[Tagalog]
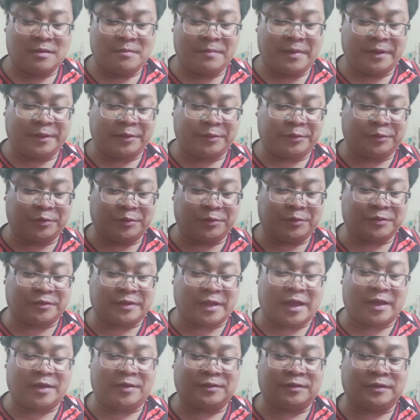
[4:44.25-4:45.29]
matututo
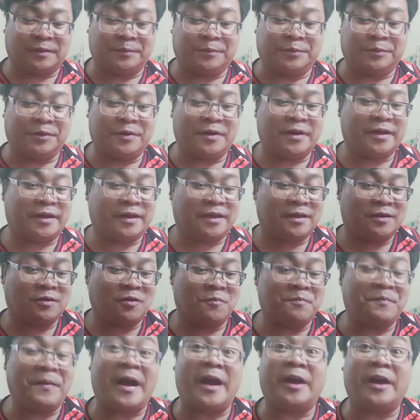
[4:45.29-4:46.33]
tayo sa buhay
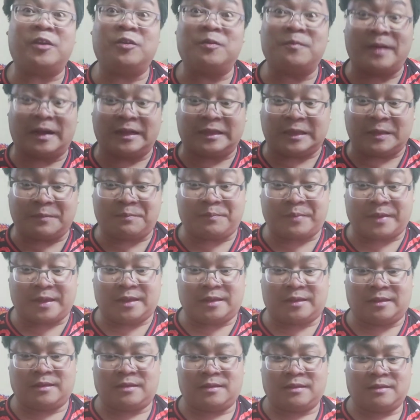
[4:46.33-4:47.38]
kung paano magtipid.